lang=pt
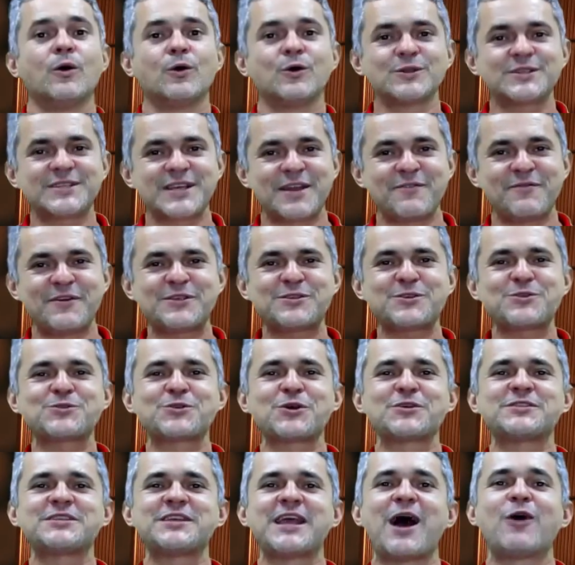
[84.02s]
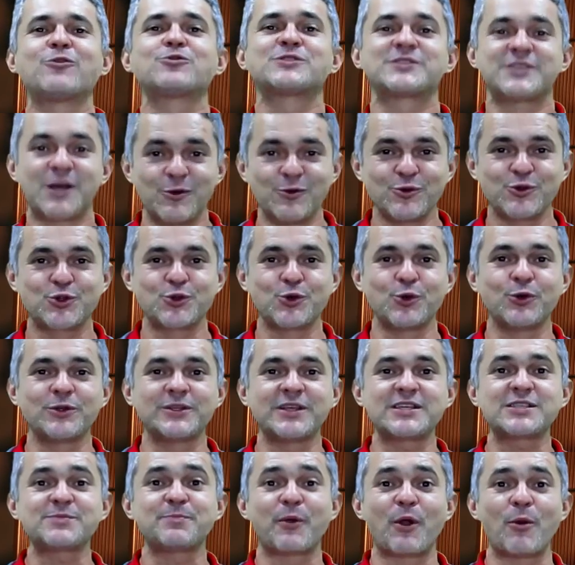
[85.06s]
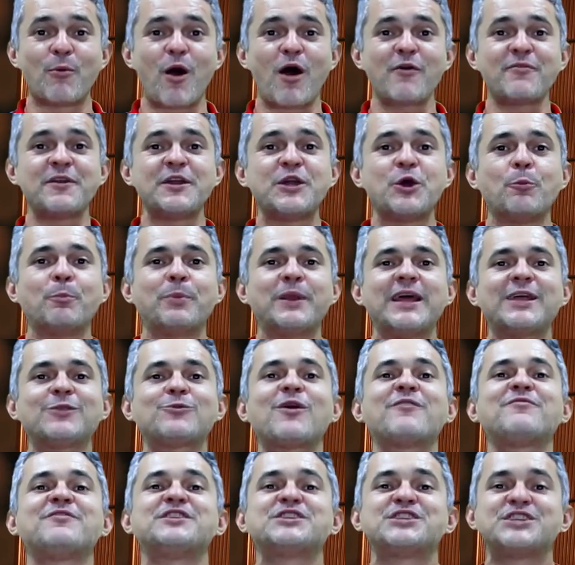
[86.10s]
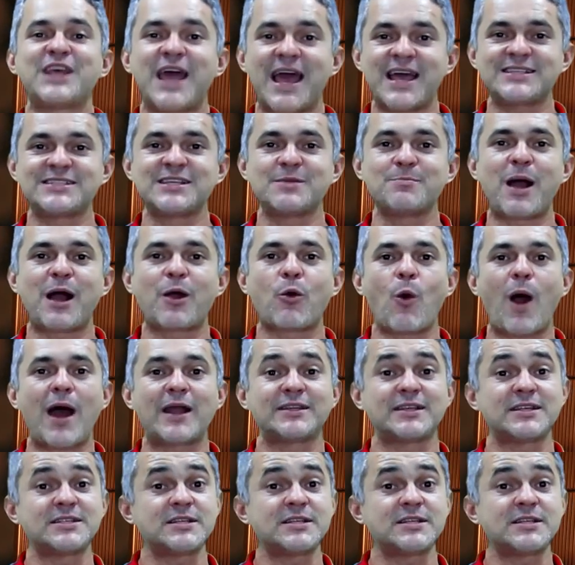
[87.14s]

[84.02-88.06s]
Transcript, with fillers: O Serviço Social São Judas promove em Rio Preto a 24